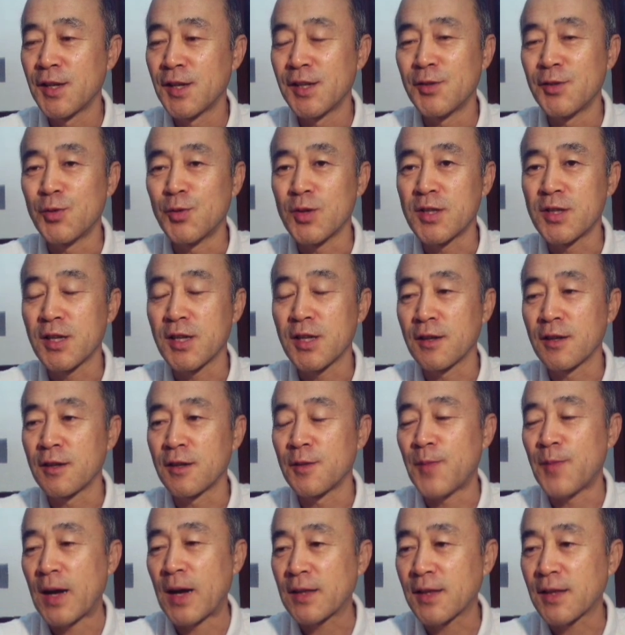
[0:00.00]
우리
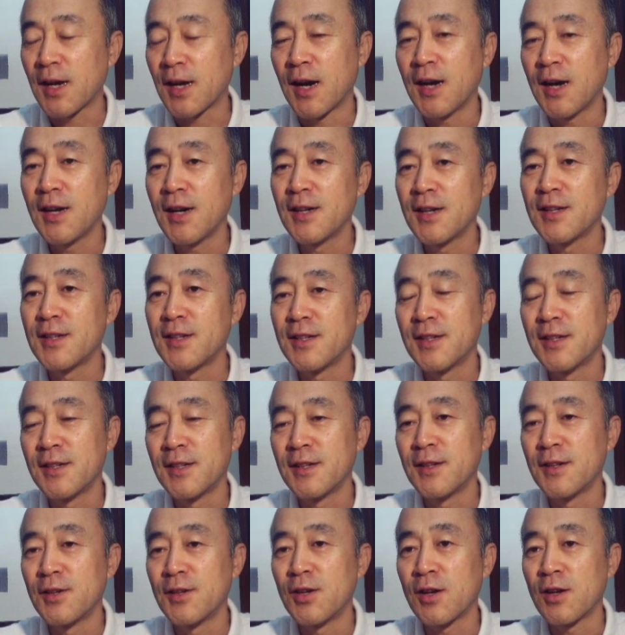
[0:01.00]
채널을 봤다
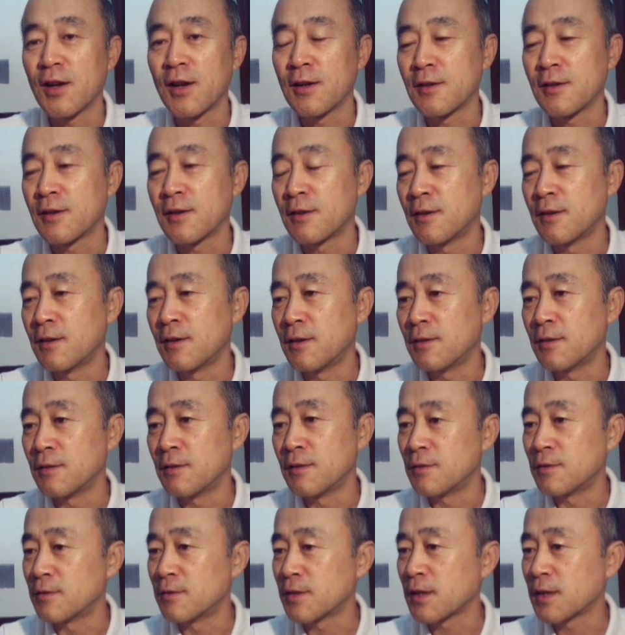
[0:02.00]
라는 거는
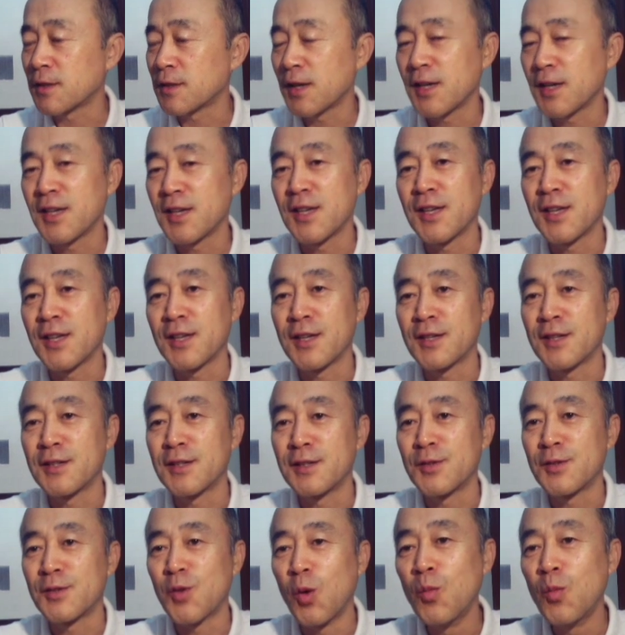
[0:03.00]
어, 상당히
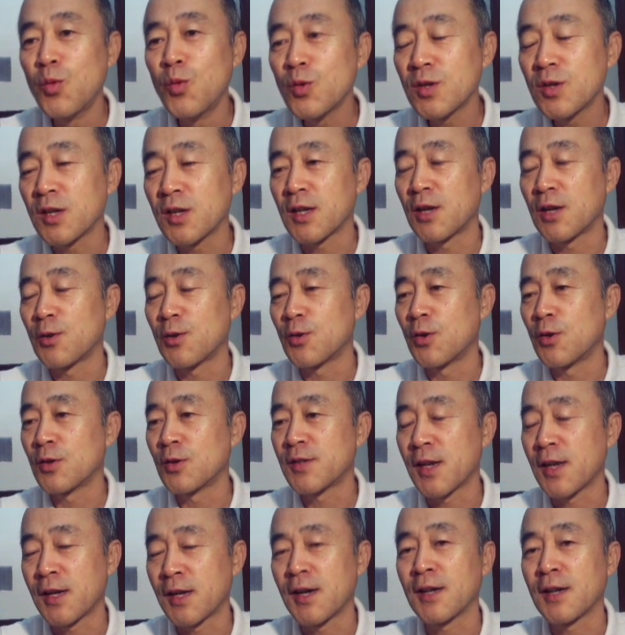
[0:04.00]
그 고무적이라고
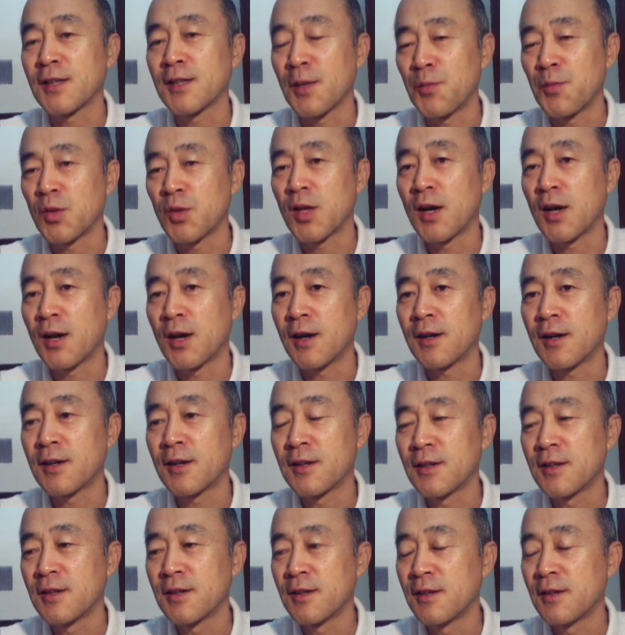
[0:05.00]
생각됩니다.
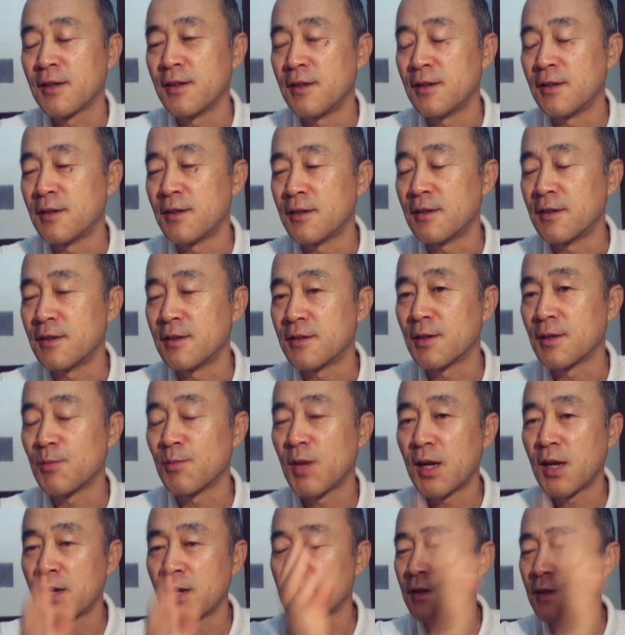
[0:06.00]

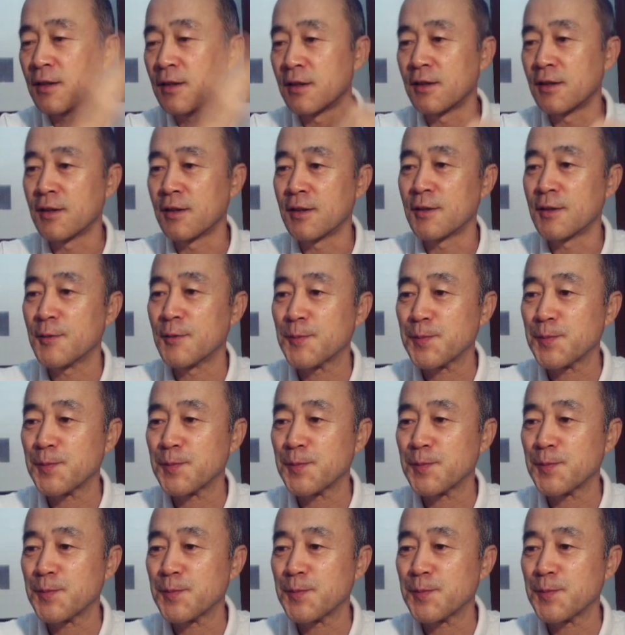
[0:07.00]
정말 그